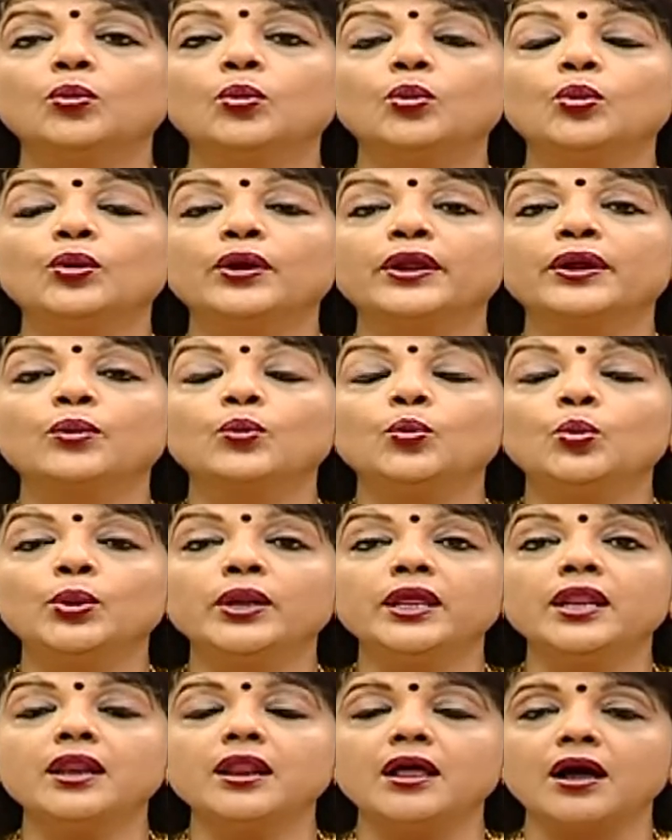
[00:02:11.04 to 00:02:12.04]
உங்களுடைய
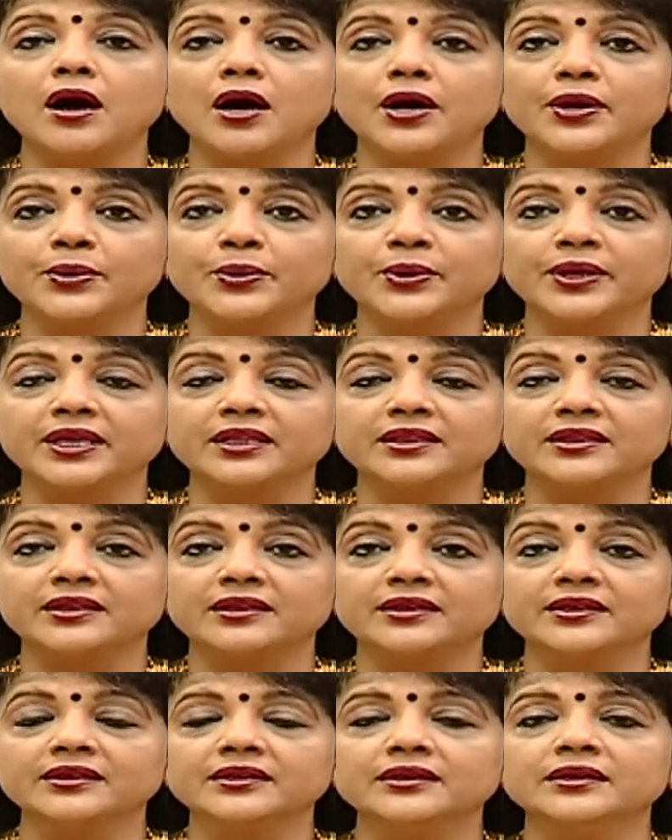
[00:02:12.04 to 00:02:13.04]
உடல்
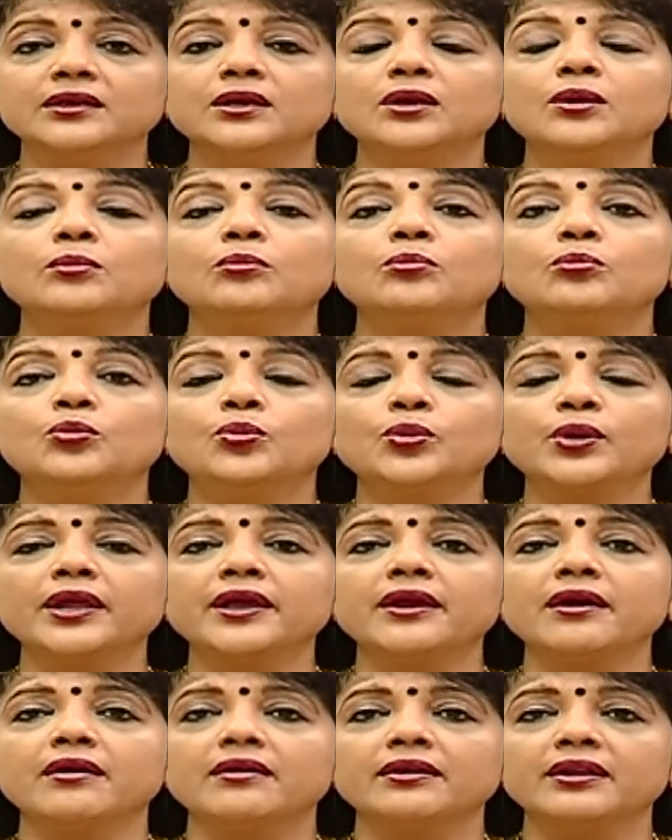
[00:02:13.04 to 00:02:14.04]
ஆரோக்கியத்திற்கு
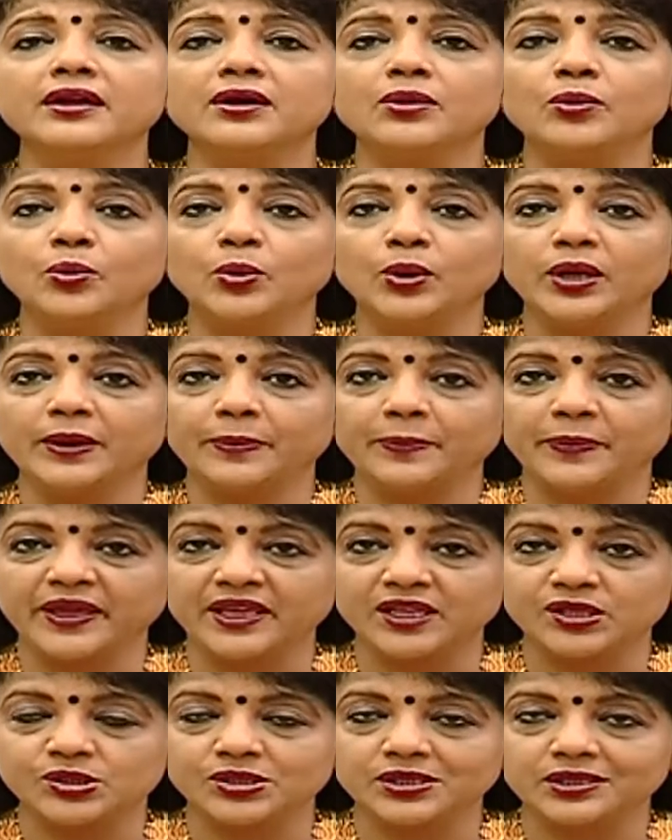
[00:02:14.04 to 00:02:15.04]
முறையான
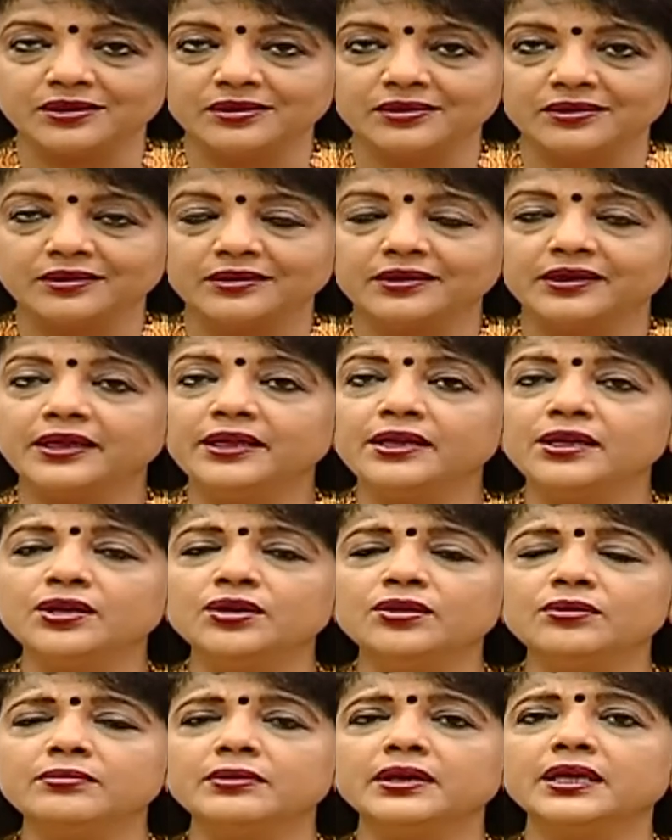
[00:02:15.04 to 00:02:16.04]
உடற்பயிற்சி
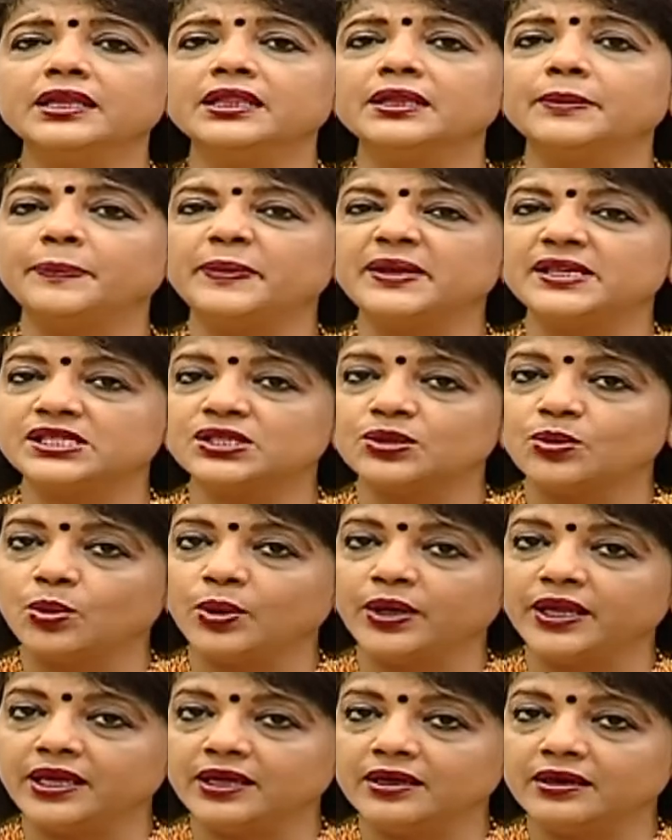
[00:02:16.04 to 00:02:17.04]
இன்றும் இந்த
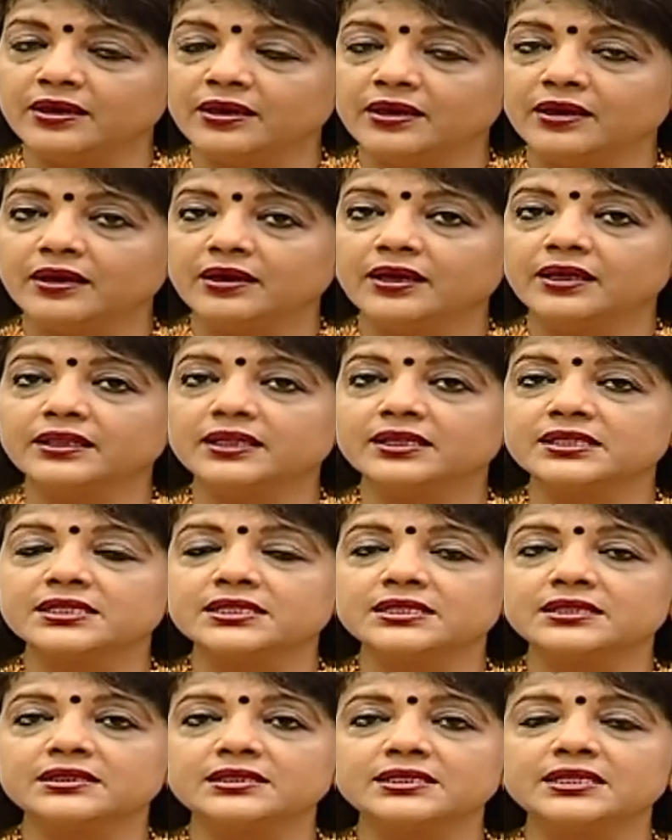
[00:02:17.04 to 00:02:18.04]
பிசிஓடி இந்த
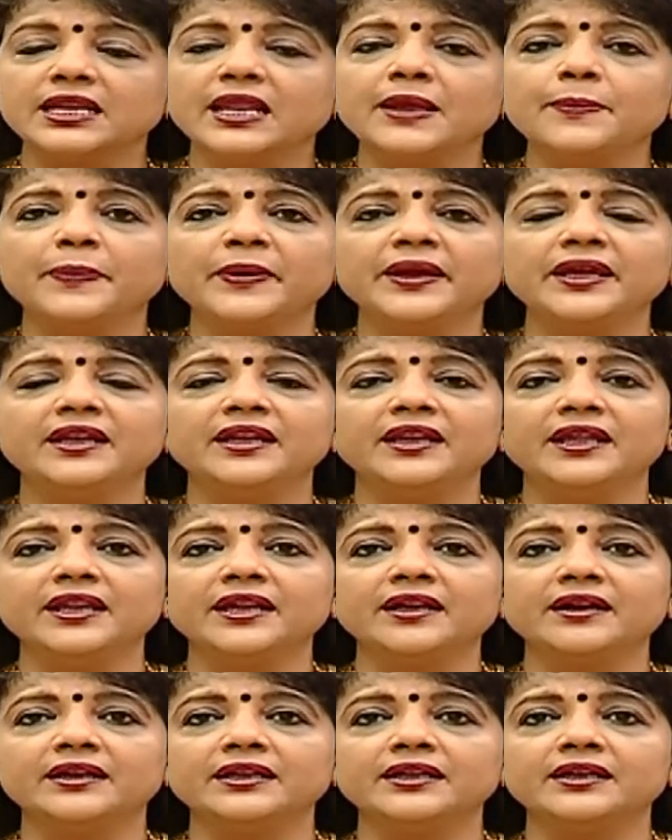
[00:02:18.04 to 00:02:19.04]
சினைப்பையில்
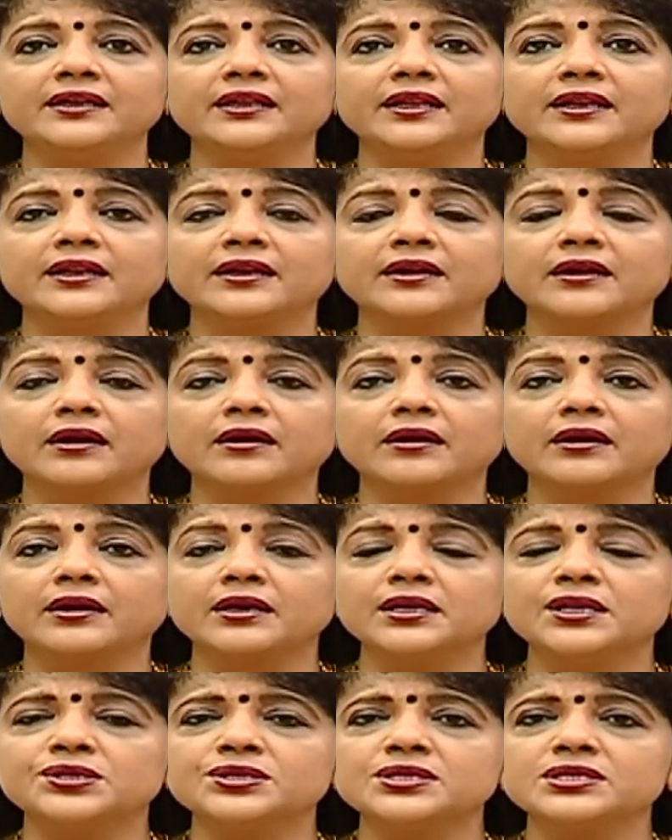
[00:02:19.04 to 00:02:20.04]
நீர்க்கட்டிகள் என்ற க
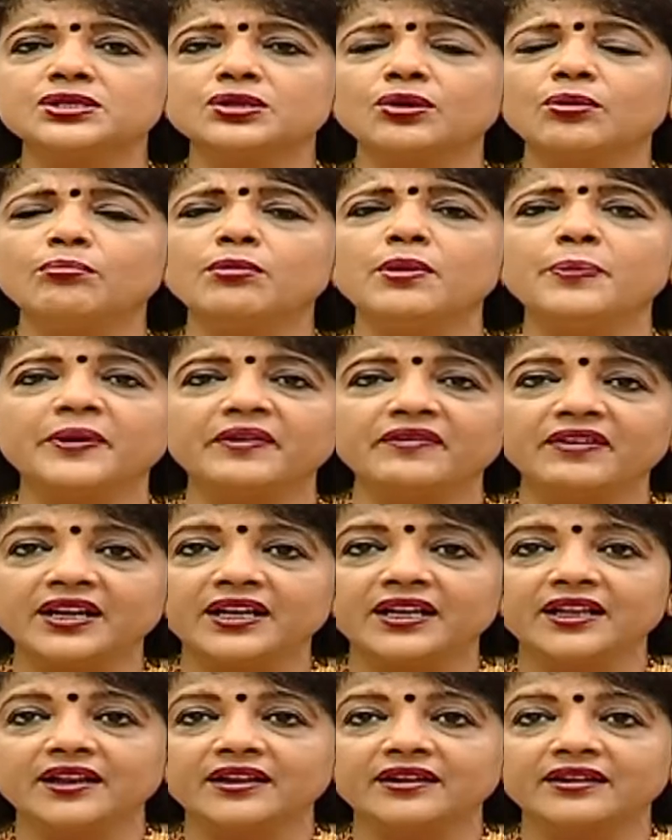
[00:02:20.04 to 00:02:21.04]
கண்டிஷன்ஸ் ரொம்ப
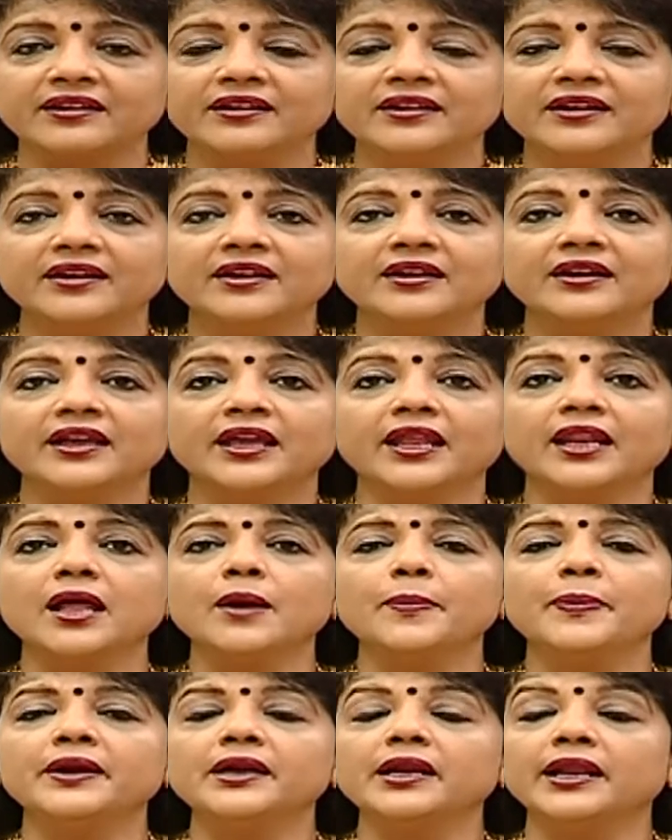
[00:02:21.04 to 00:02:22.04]
ப்ரிவலண்ட்டாக இருக்குது எல்லா
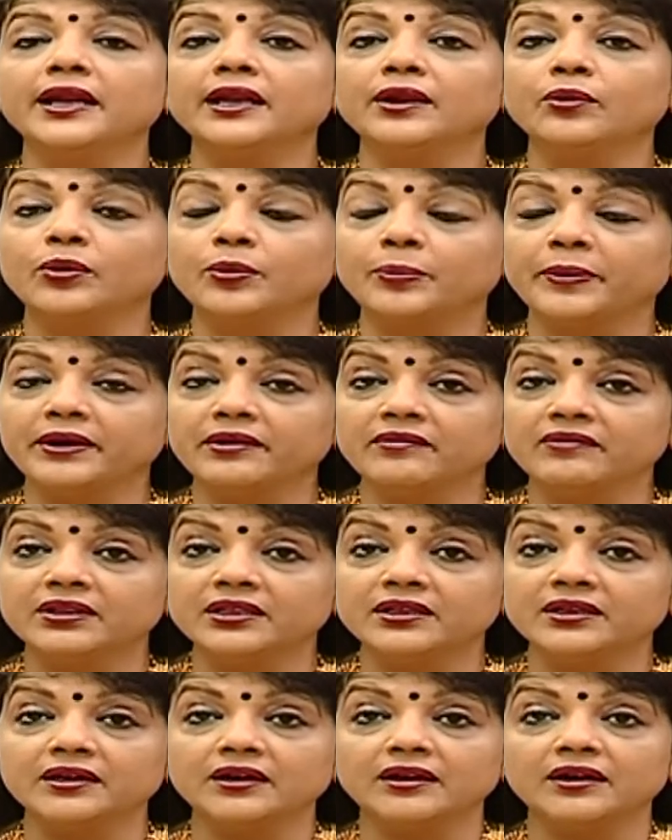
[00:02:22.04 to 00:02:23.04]
பெண்ணும் என்கிட்ட ஒரு பெண்
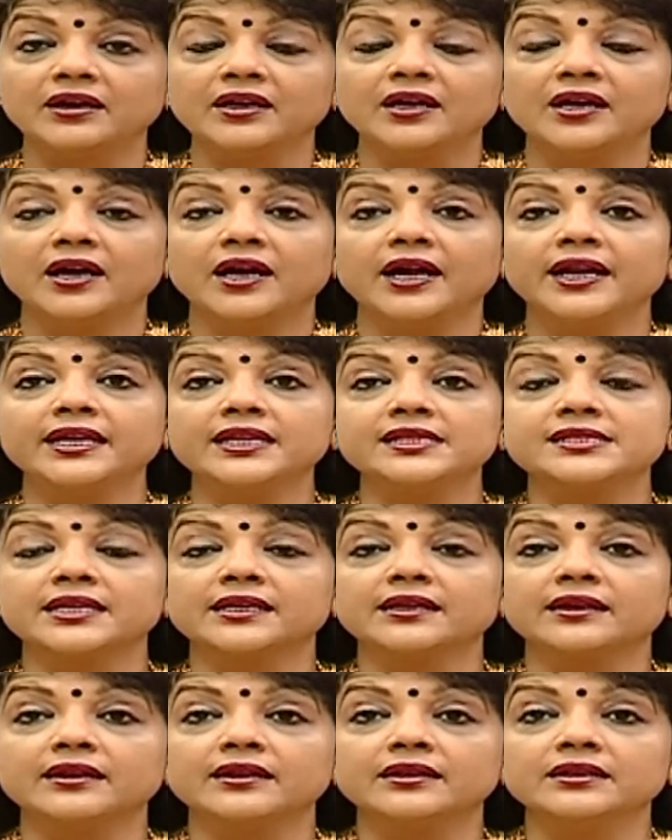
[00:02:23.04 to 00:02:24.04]
வந்து ஐடி
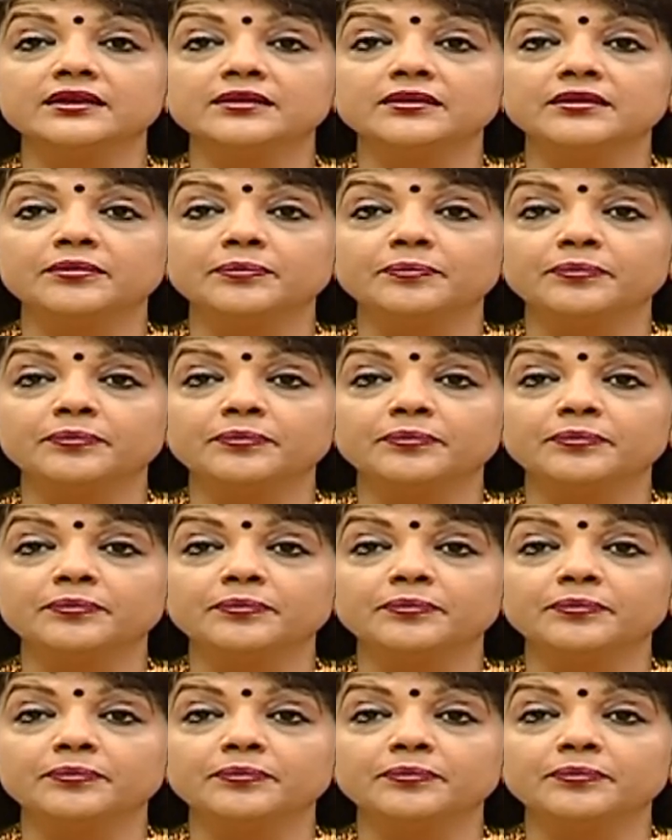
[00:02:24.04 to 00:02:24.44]
செக்டர்லேருந்து